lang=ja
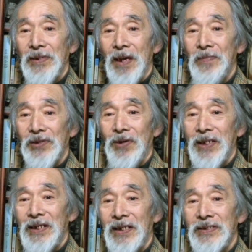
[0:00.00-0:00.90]
大和
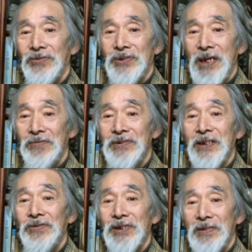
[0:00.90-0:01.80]
あんだけ捜索し
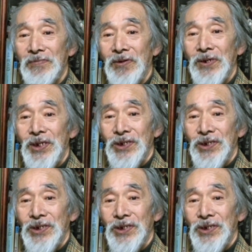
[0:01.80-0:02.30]
た時にも